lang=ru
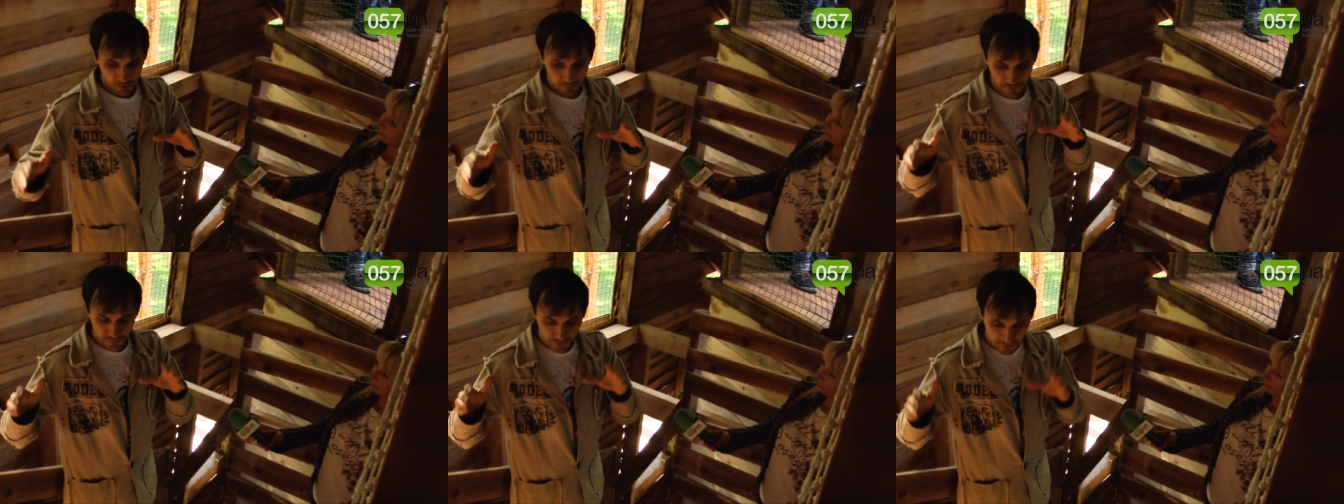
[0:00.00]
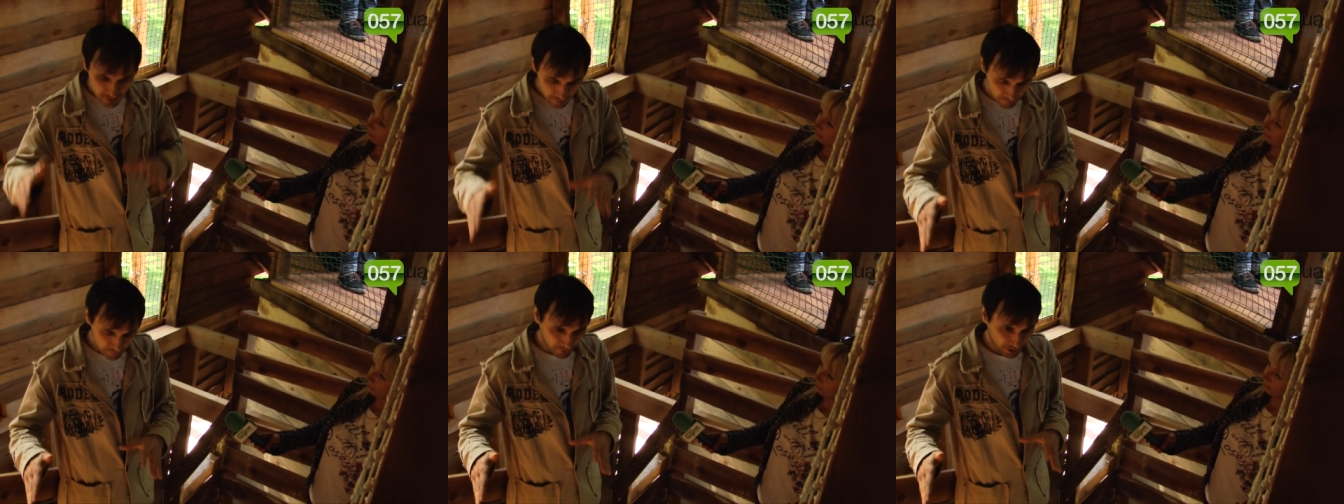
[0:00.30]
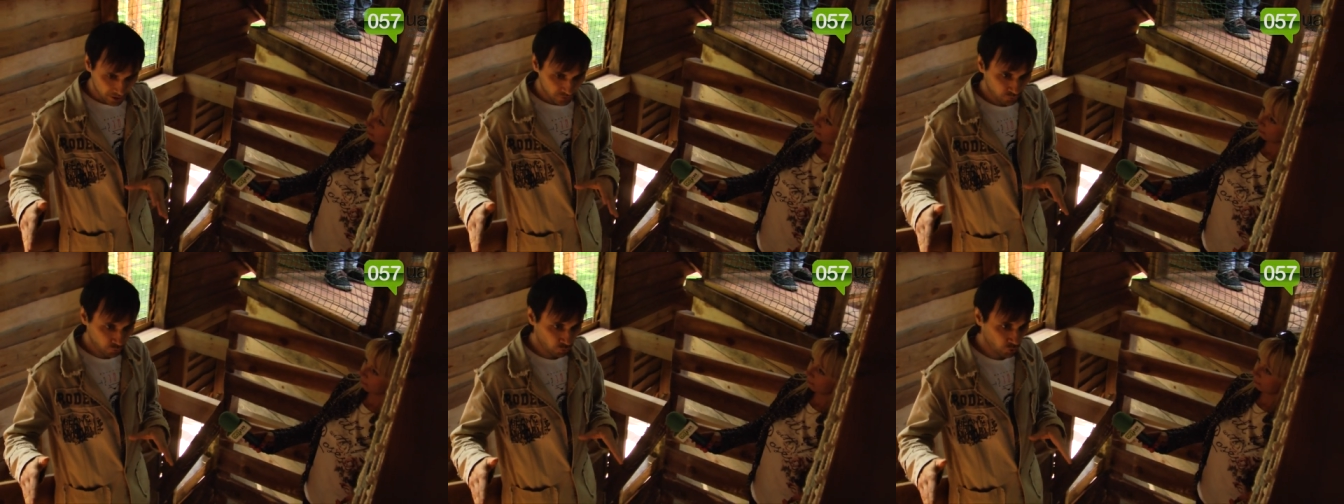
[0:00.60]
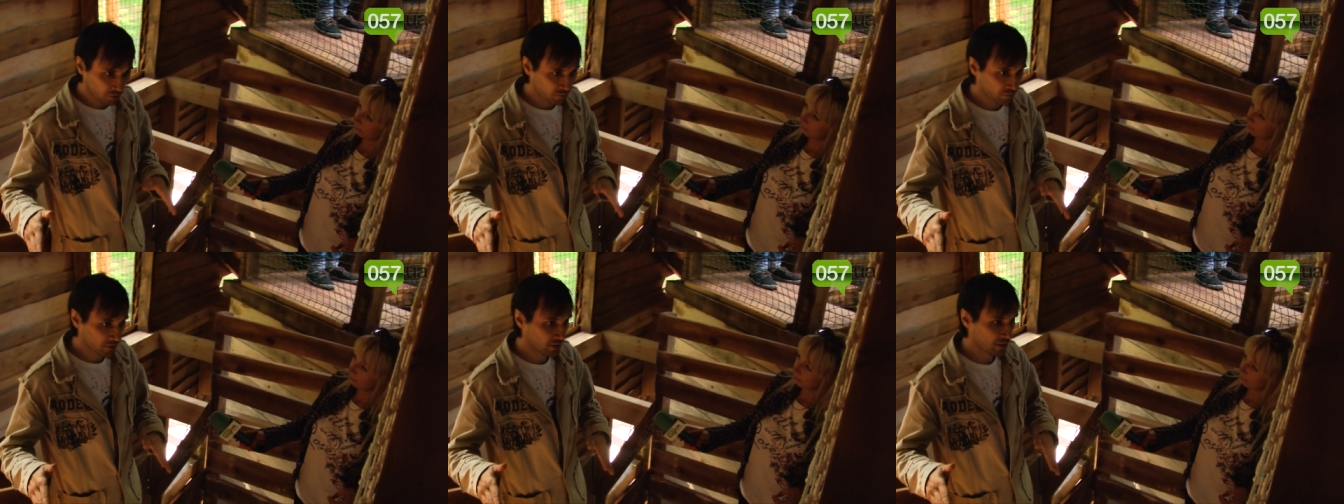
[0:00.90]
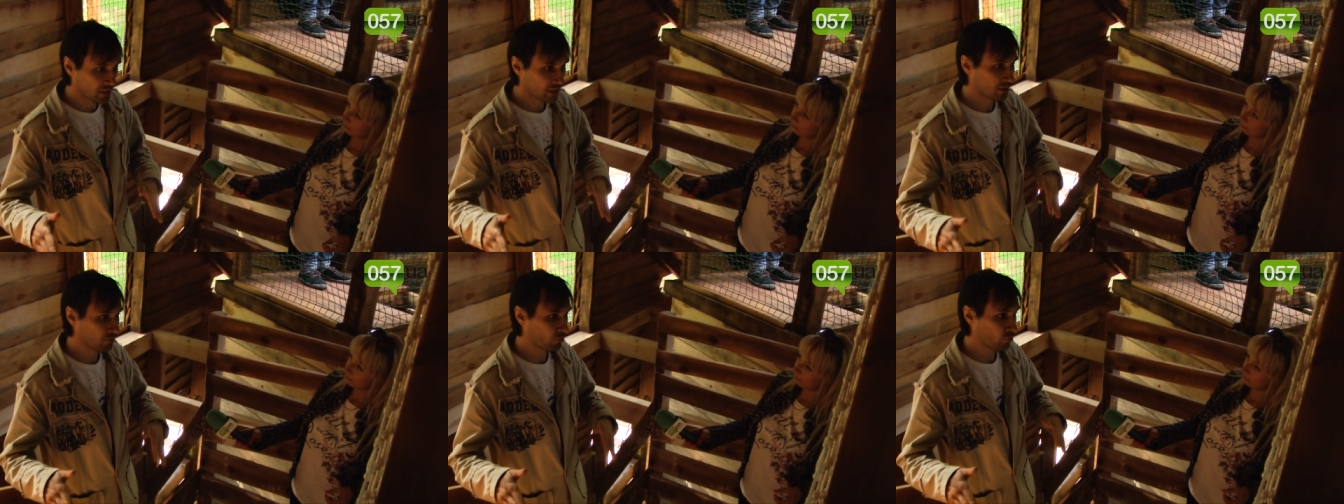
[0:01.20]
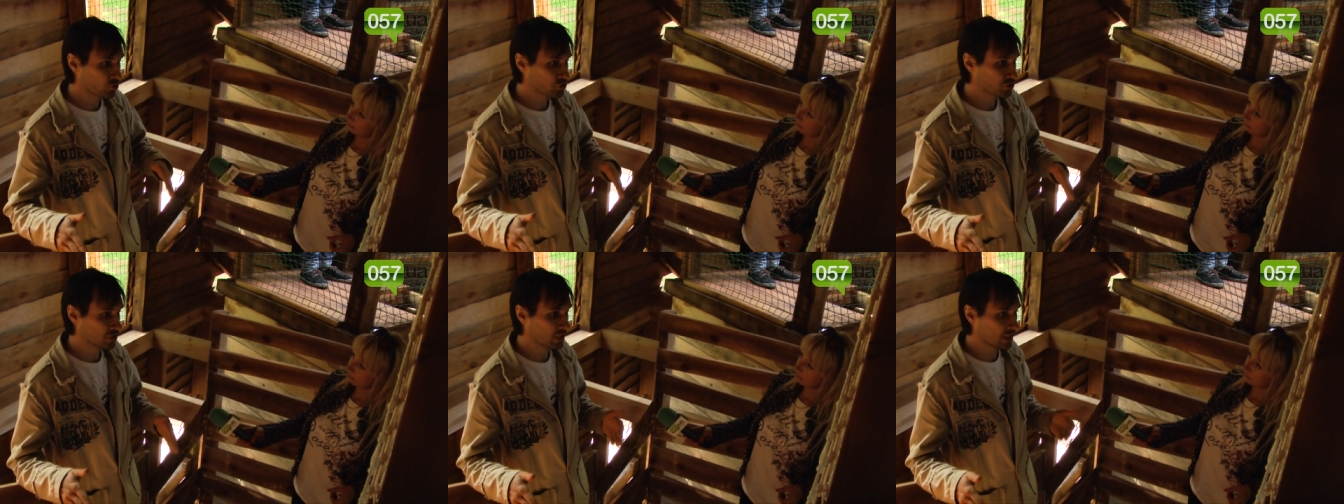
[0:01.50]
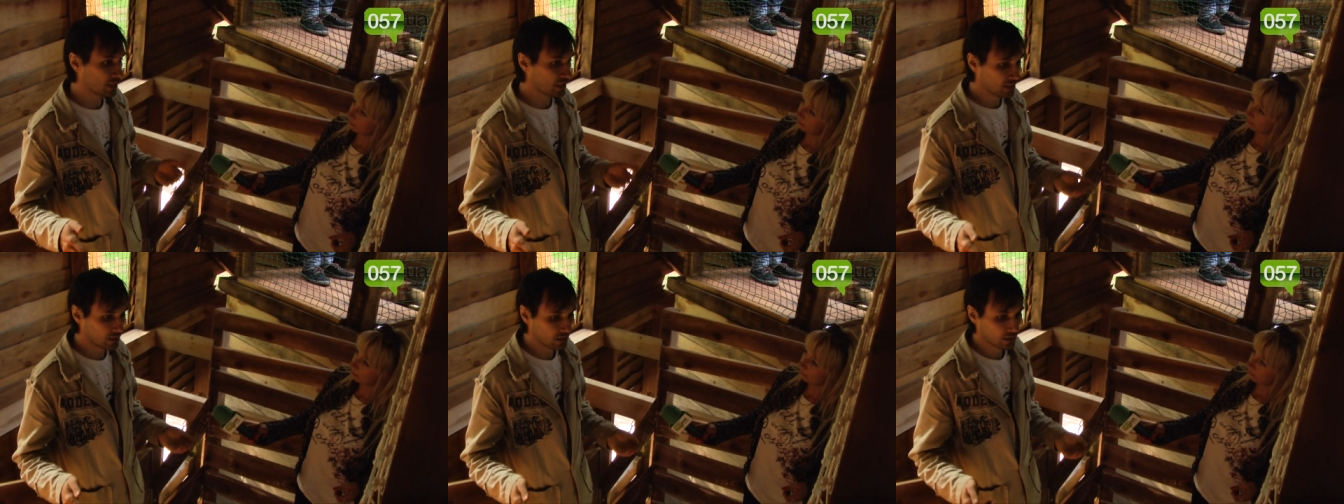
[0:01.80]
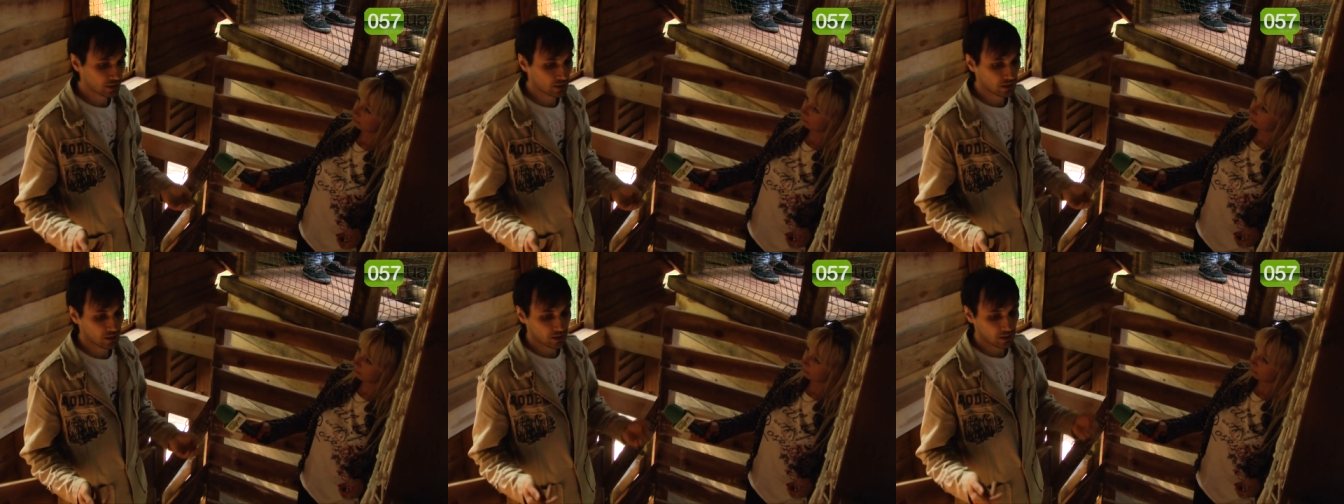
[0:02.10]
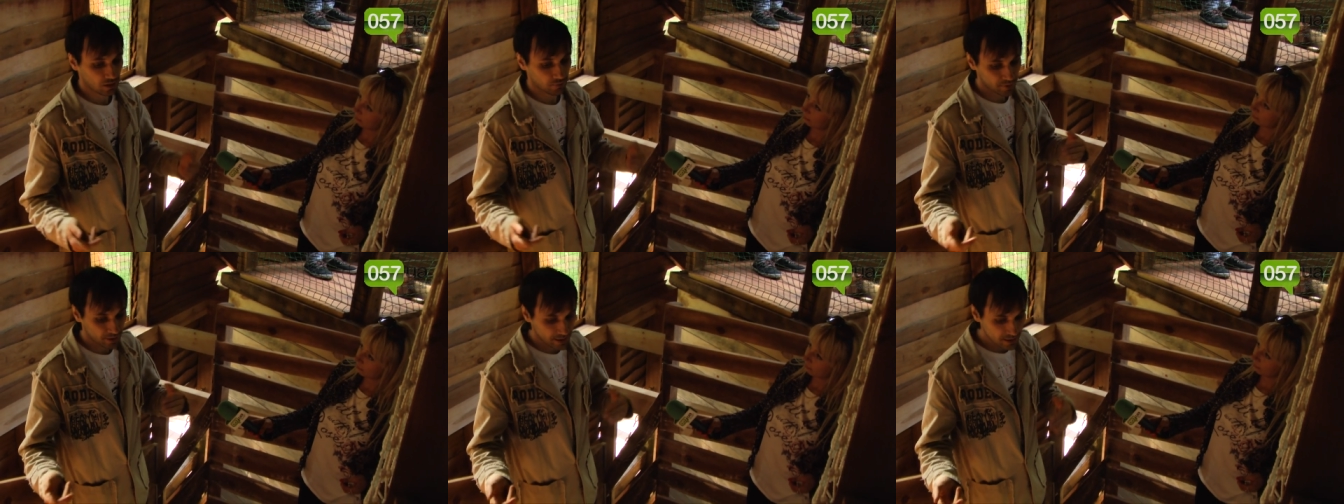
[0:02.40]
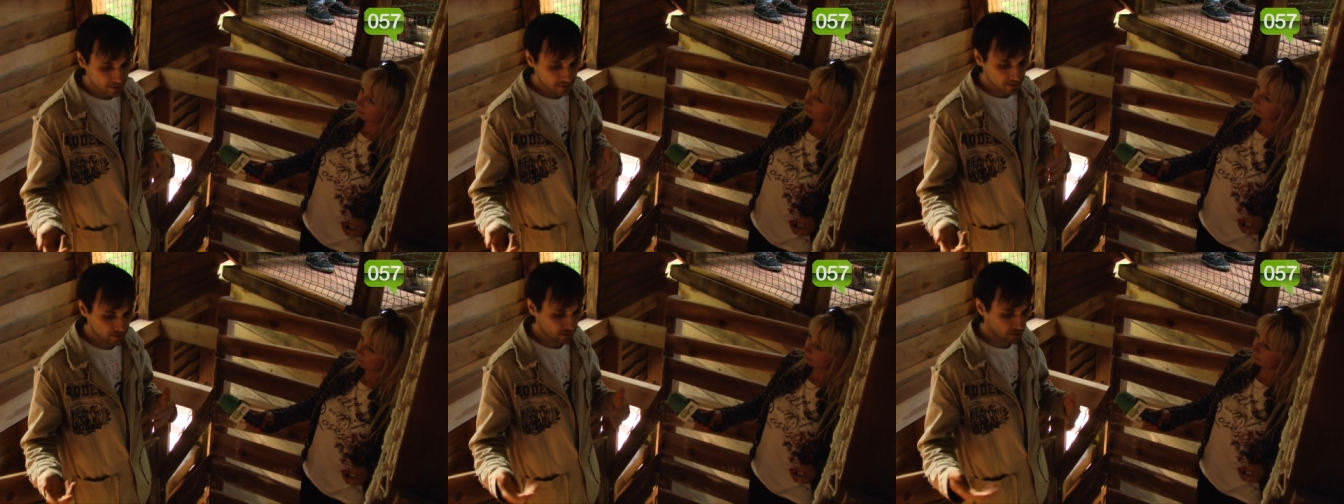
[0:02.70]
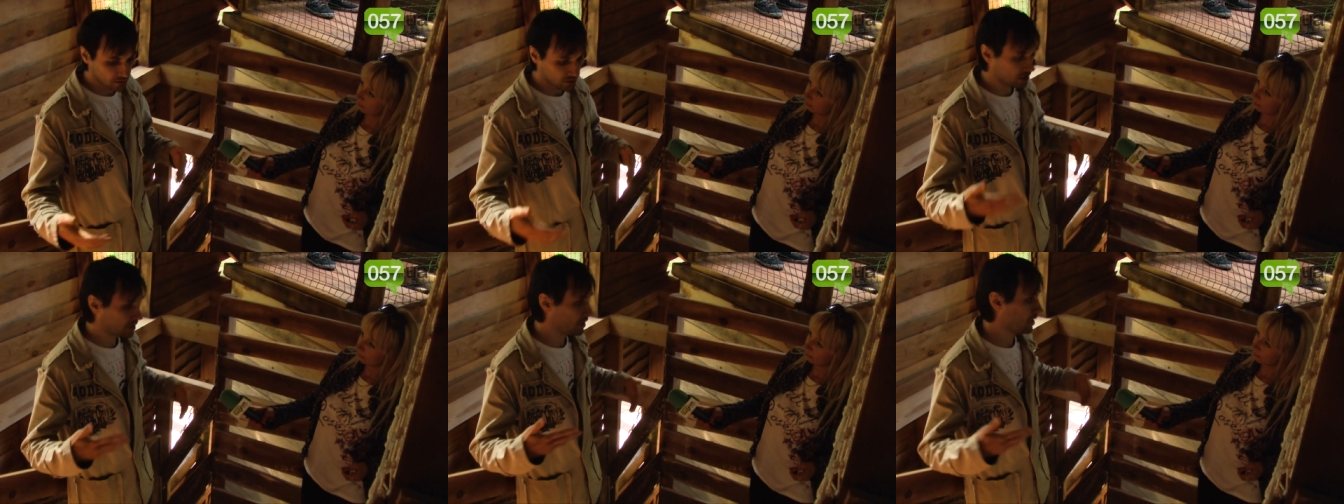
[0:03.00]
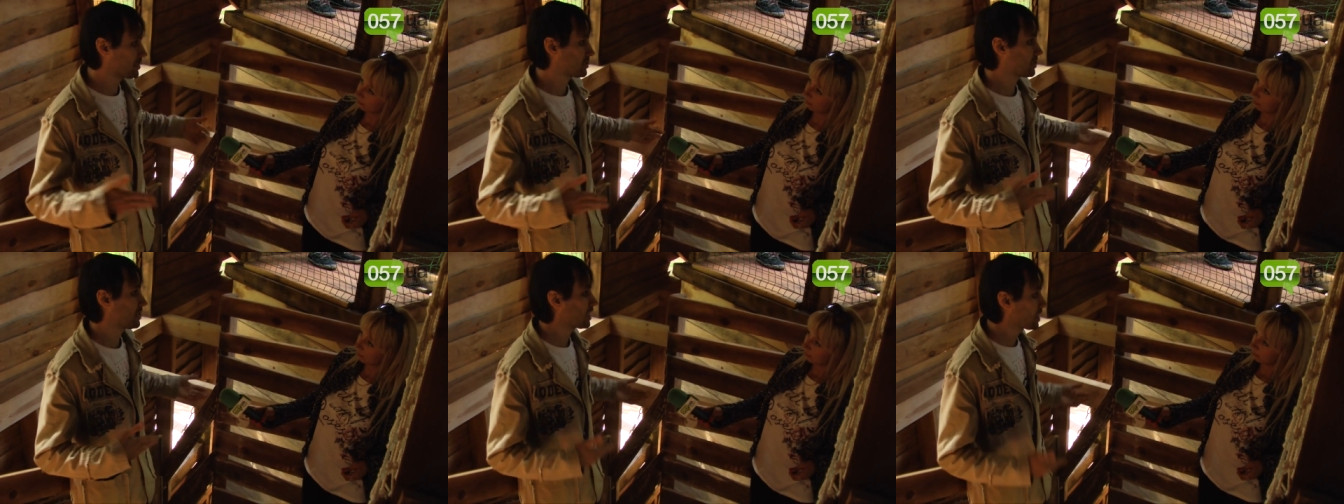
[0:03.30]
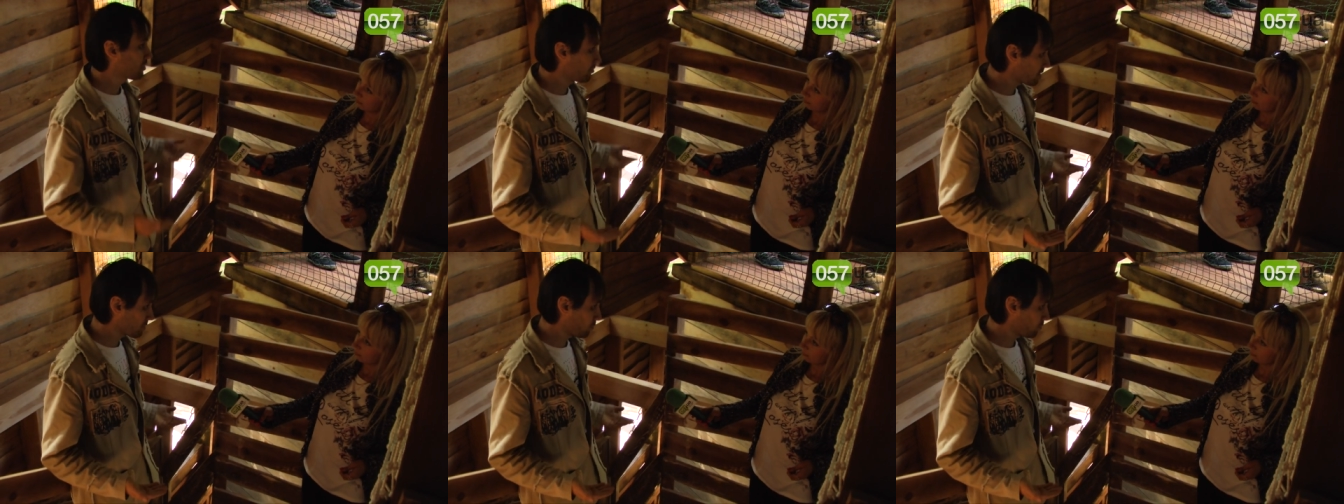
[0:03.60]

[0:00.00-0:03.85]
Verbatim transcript: все платформы можно пройти несколькими